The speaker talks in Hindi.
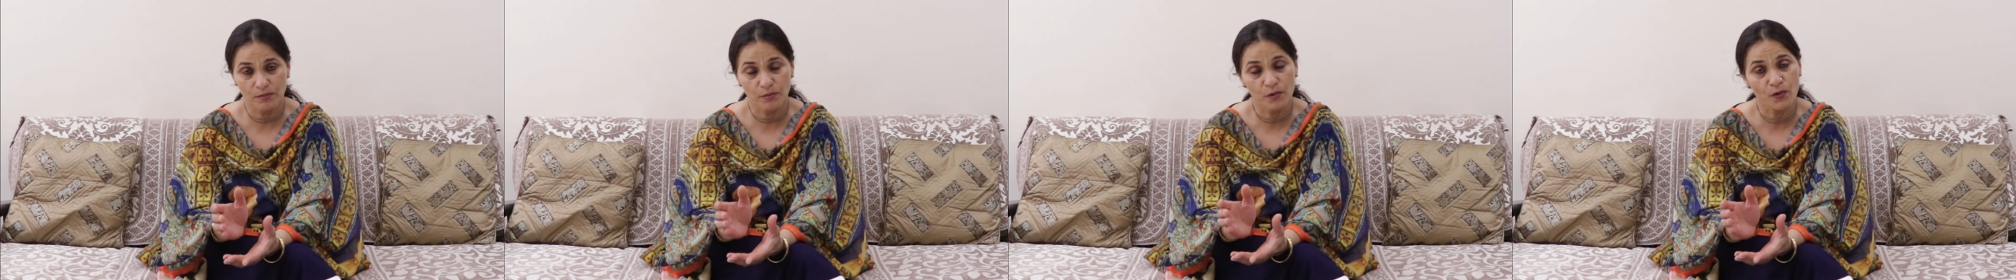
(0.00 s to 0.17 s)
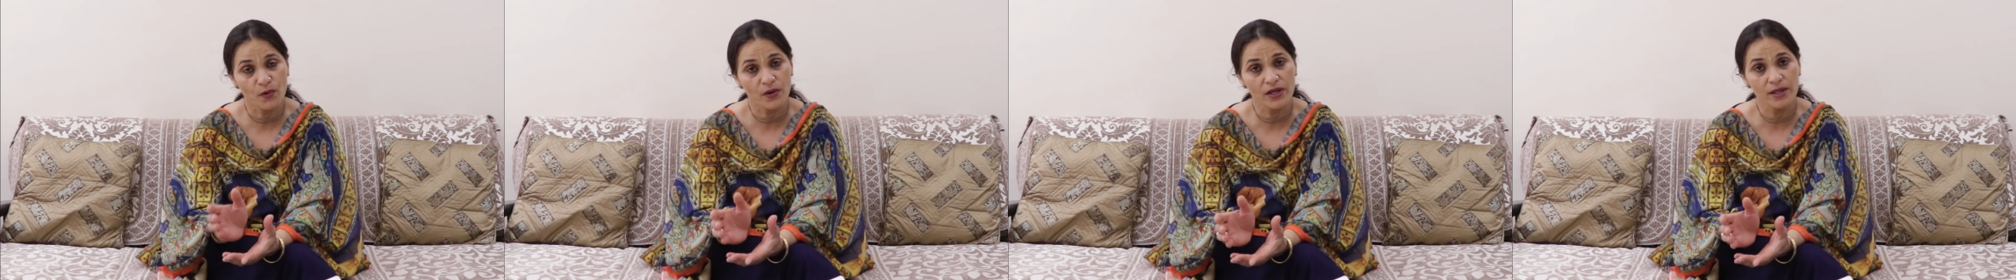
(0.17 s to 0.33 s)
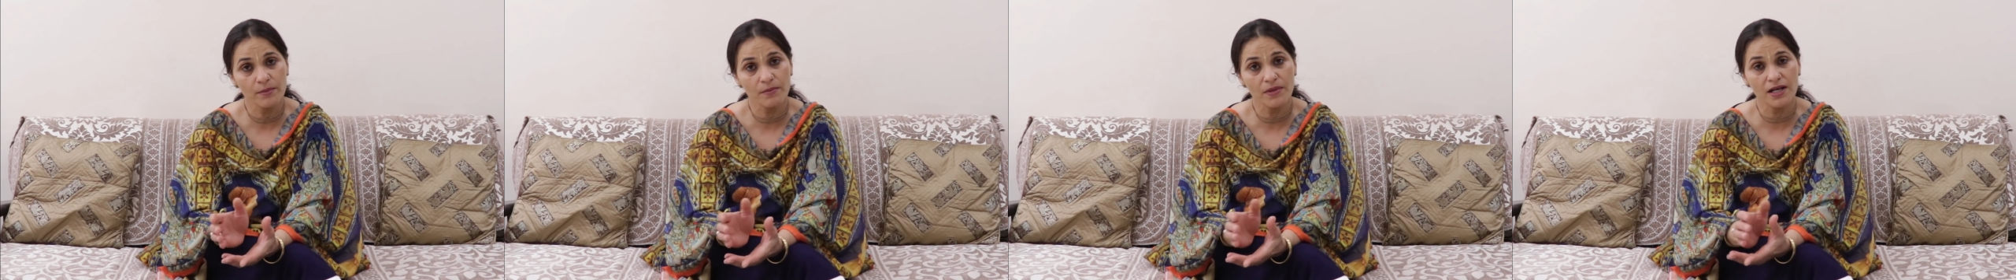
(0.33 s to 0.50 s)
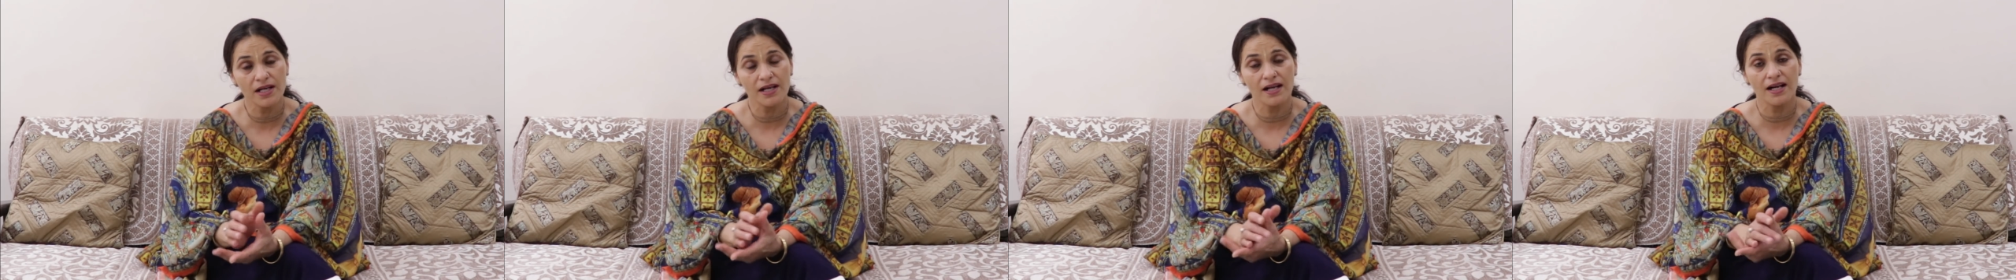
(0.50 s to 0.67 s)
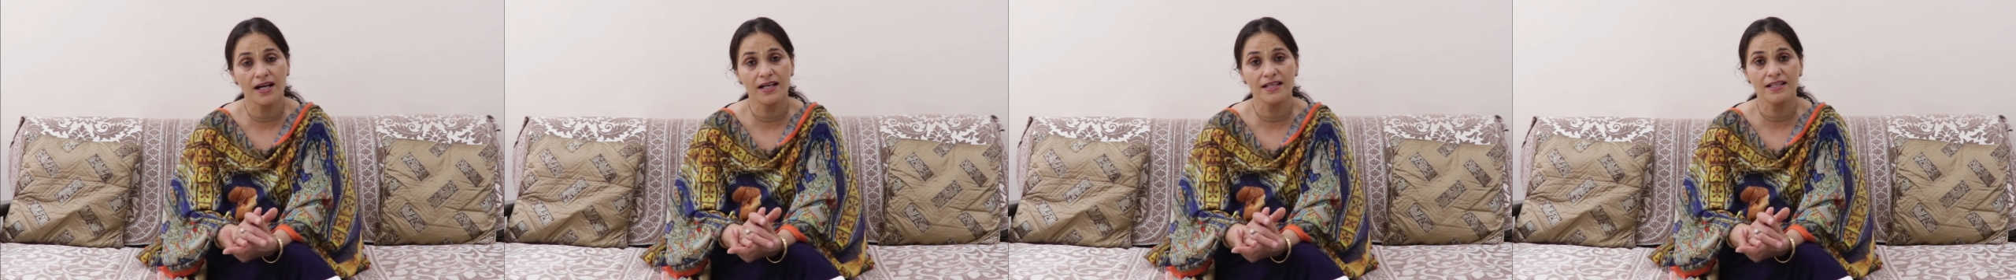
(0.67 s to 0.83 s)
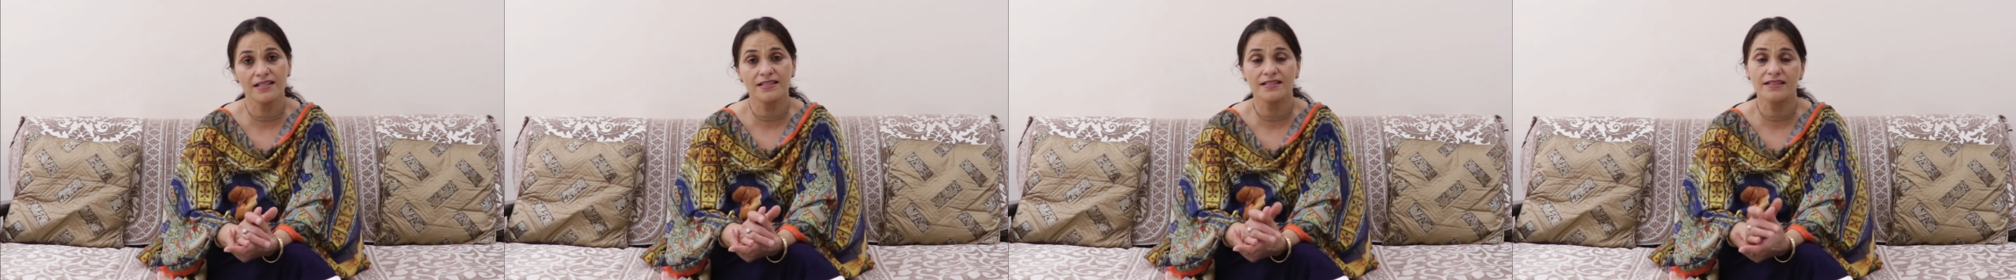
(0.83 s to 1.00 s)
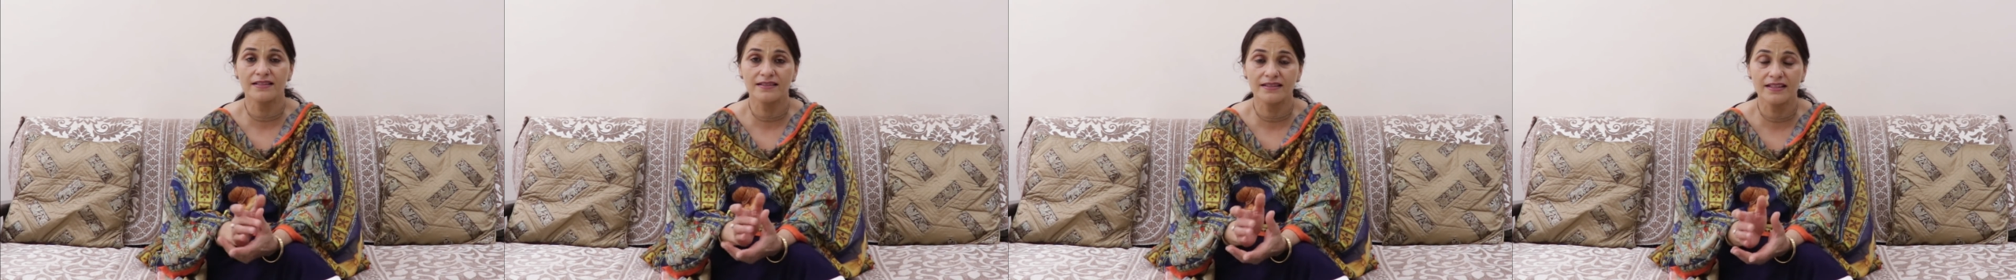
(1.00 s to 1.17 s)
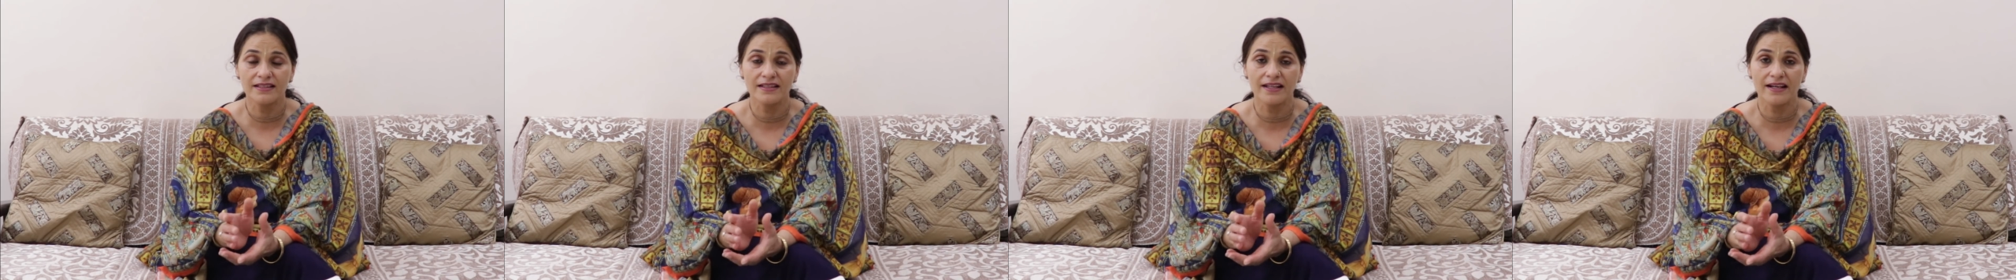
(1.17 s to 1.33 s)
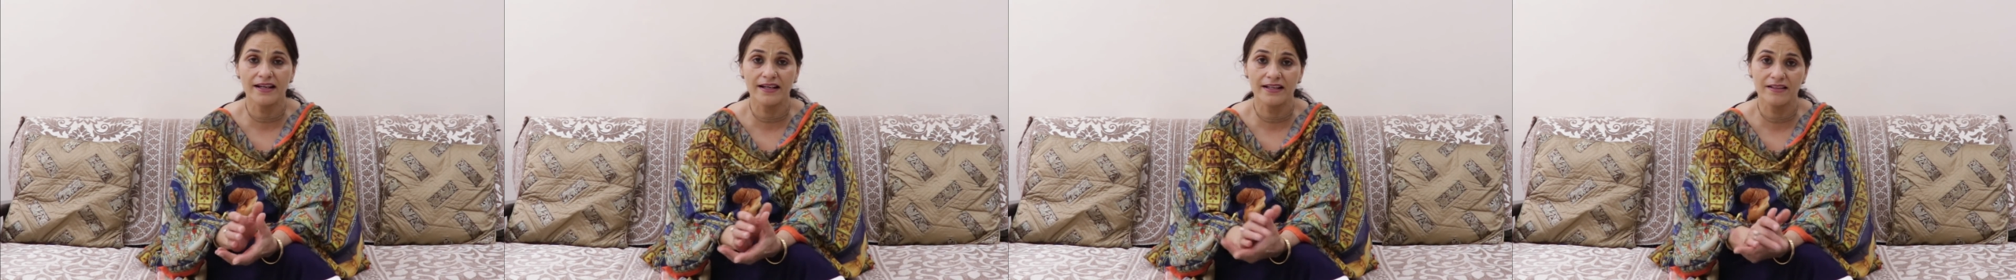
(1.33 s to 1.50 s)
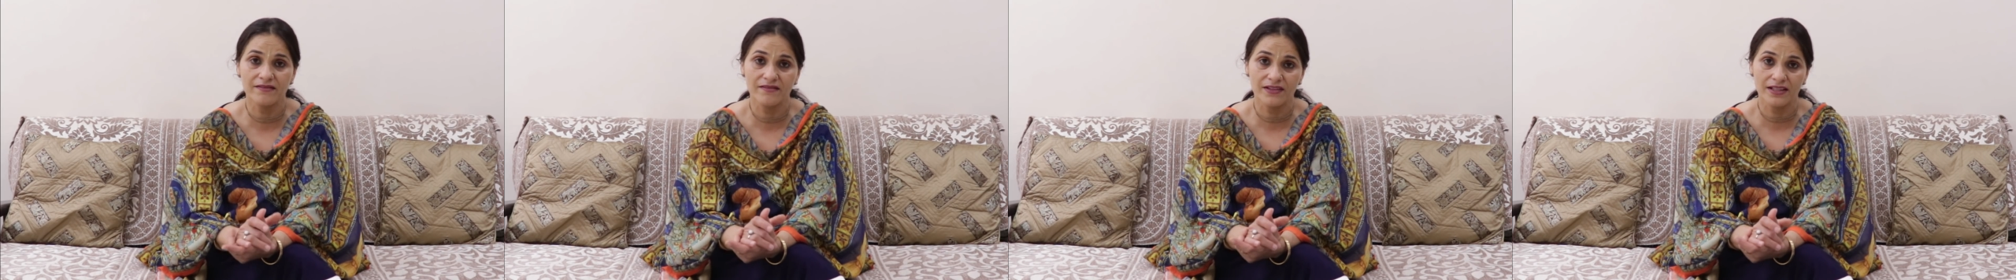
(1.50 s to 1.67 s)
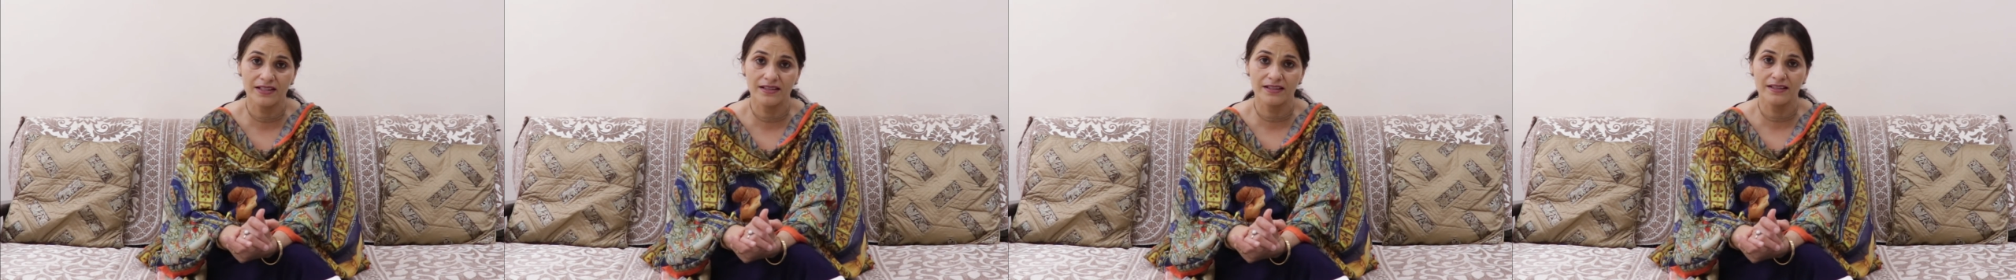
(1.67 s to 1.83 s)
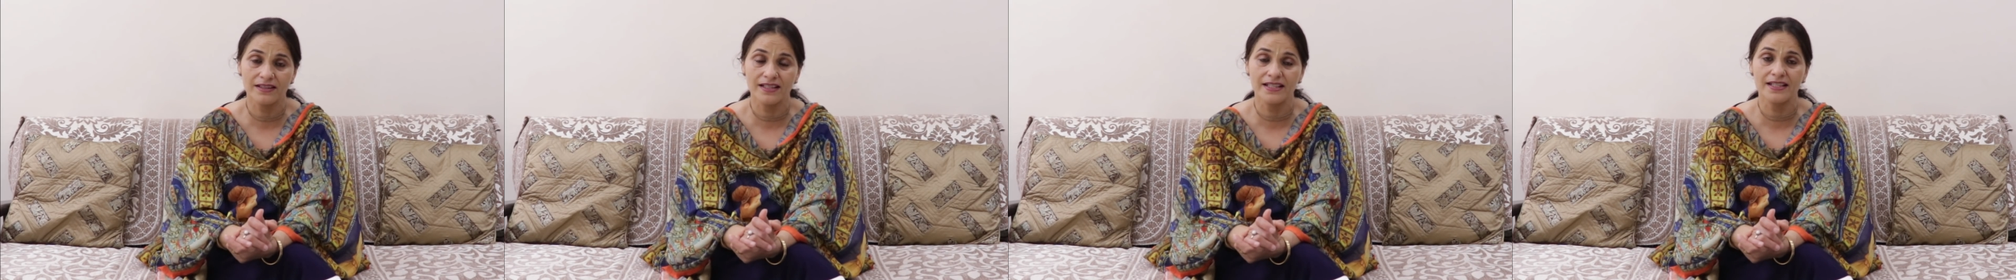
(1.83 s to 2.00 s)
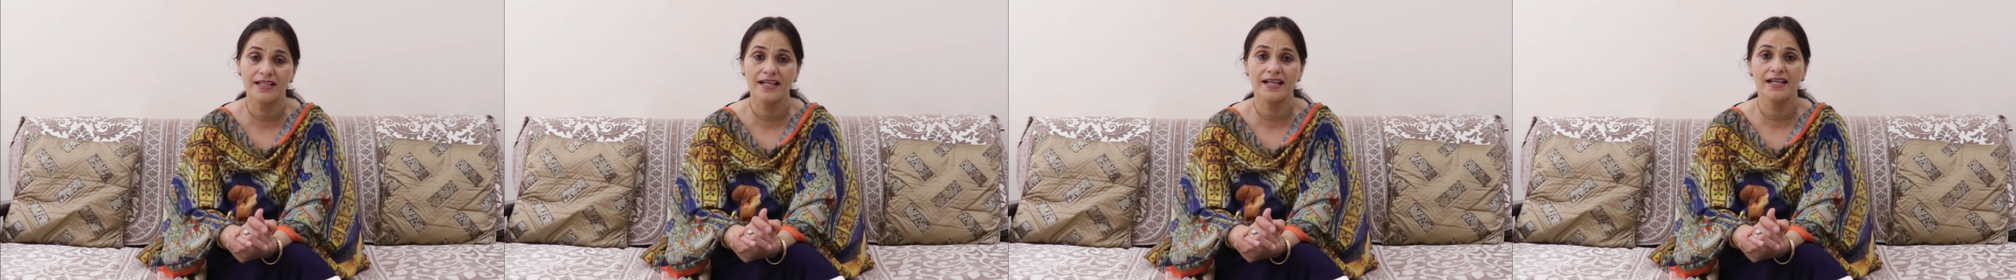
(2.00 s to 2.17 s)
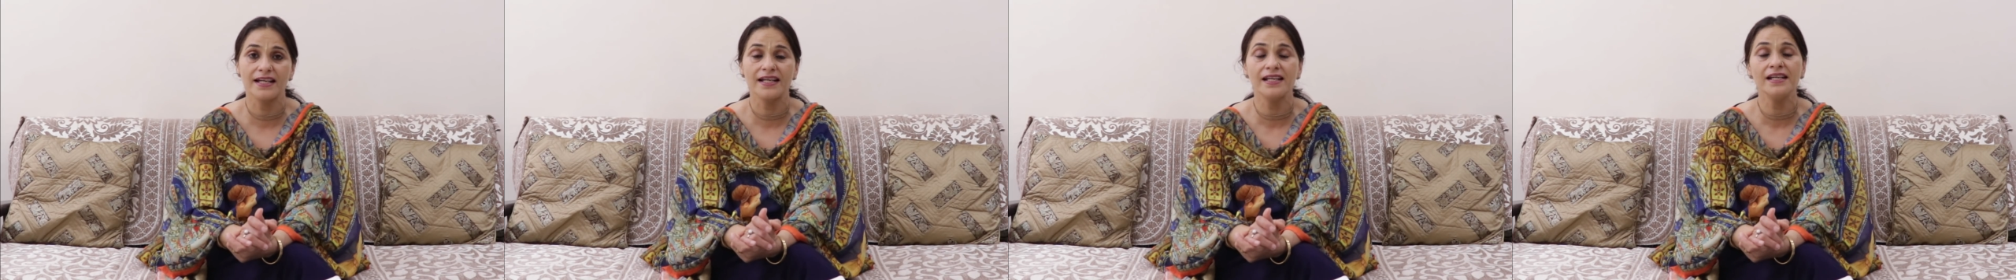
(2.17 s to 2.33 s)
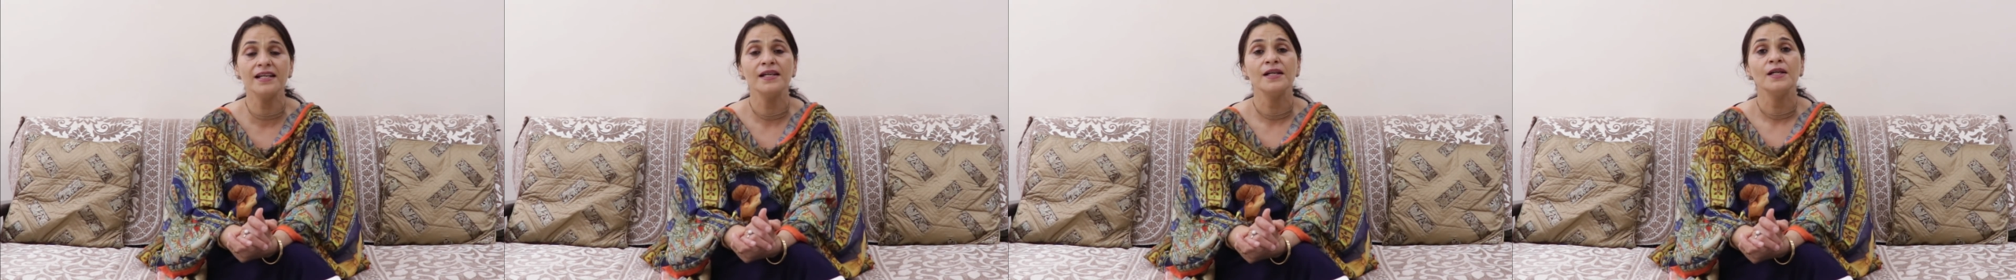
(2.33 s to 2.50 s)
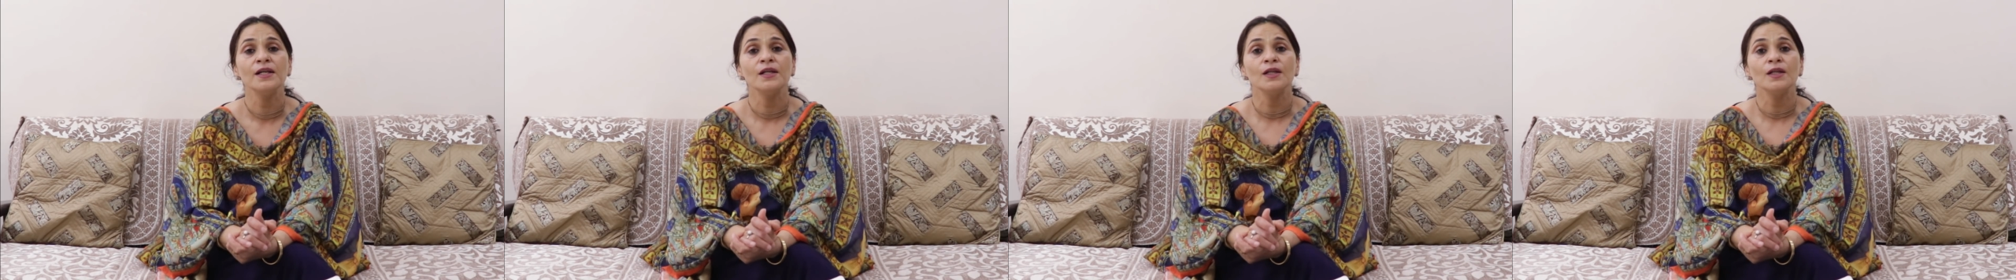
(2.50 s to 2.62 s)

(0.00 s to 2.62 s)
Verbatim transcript: पूर्णिमा का या सत्यनारायण व्रत किया है